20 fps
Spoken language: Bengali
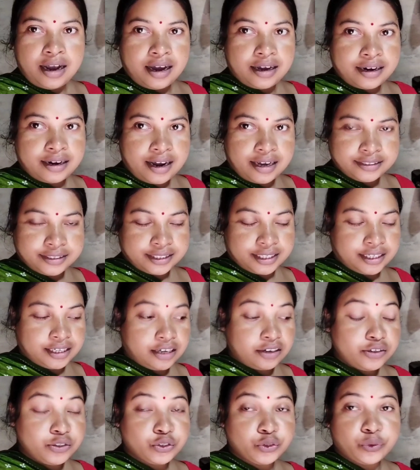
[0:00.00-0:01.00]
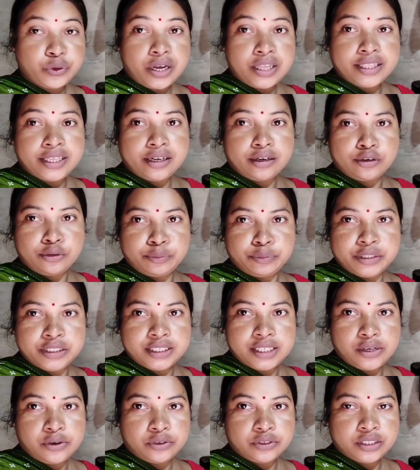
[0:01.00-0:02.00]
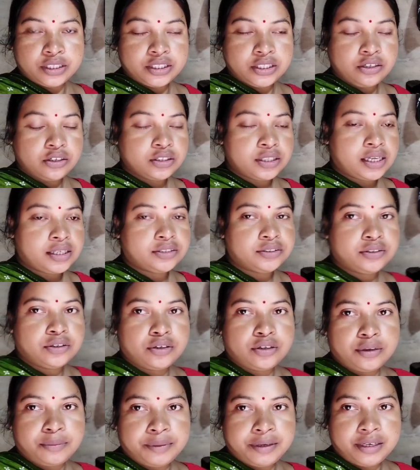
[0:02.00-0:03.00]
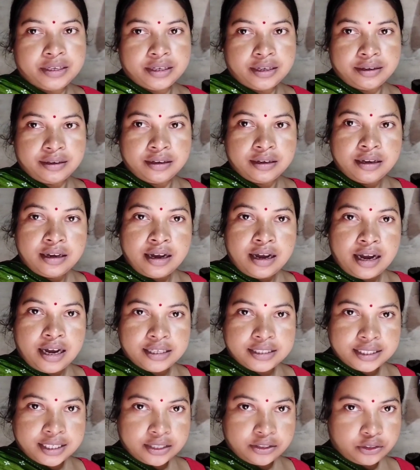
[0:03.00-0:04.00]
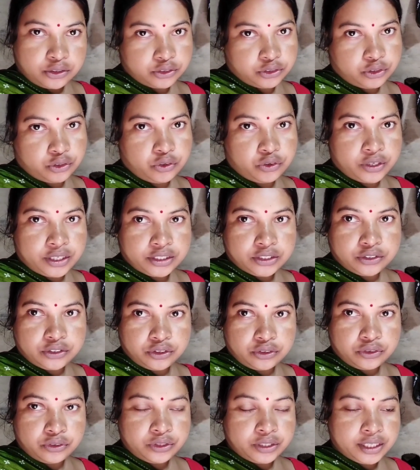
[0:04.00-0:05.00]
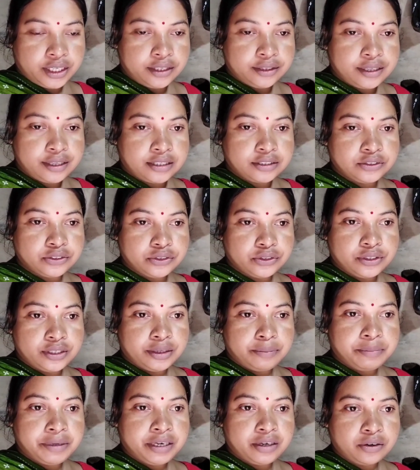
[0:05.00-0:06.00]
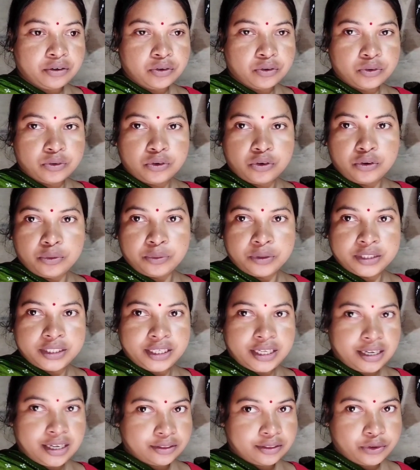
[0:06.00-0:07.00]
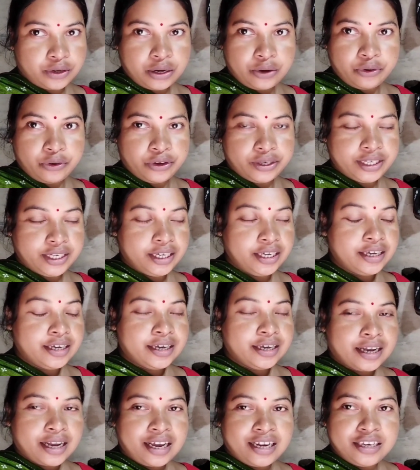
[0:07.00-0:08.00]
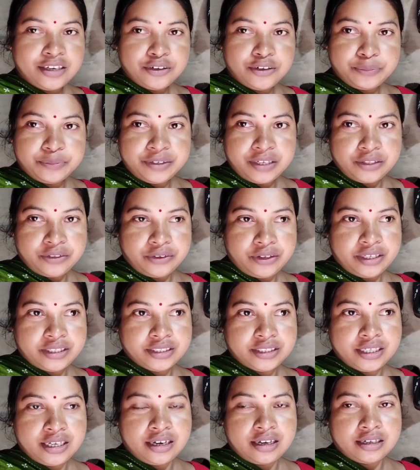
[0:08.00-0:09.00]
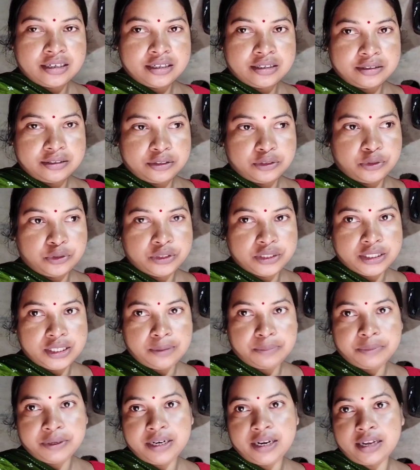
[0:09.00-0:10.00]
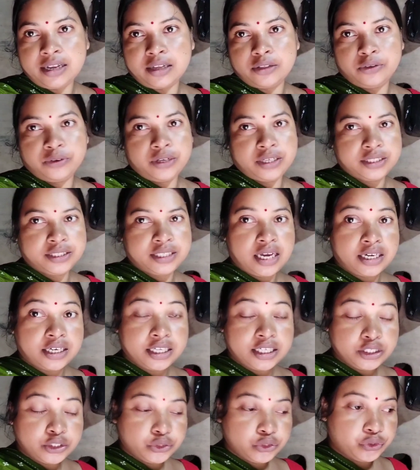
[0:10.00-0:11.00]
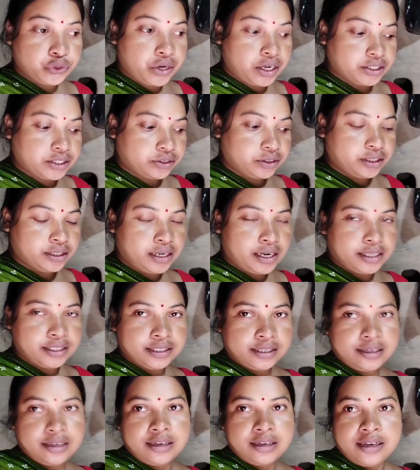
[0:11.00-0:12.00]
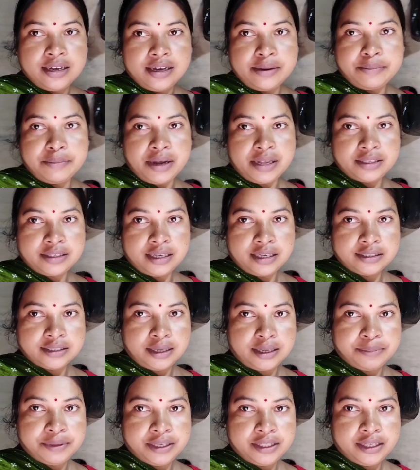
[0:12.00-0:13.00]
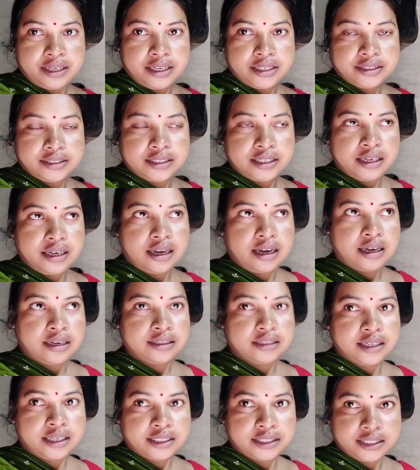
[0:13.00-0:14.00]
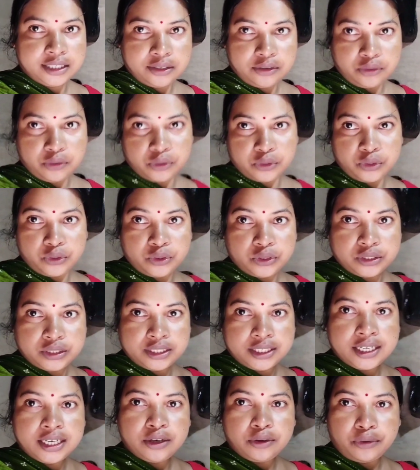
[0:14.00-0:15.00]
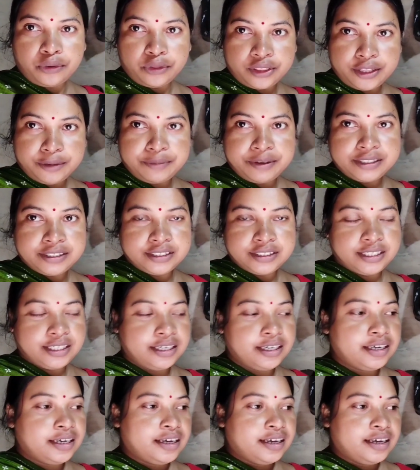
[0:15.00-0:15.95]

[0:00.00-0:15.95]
আর আজকে যেন সকাল থেকে বৃষ্টি করতেছিল তার জন্য মানে কি আজকে তো গণেশ চতুর্থী তার জন্যে মানে কোনো গোবর দেওয়া তো হয়নি খালি রুমটা ধুয়েছি আর তুলসা পিঁড়াটা ধুয়েছি আর কিচ্ছু কাজ করি নাই যে ভাতটা চাপিয়ে দিয়েছি আর দেখছি কত কি করতে পারছি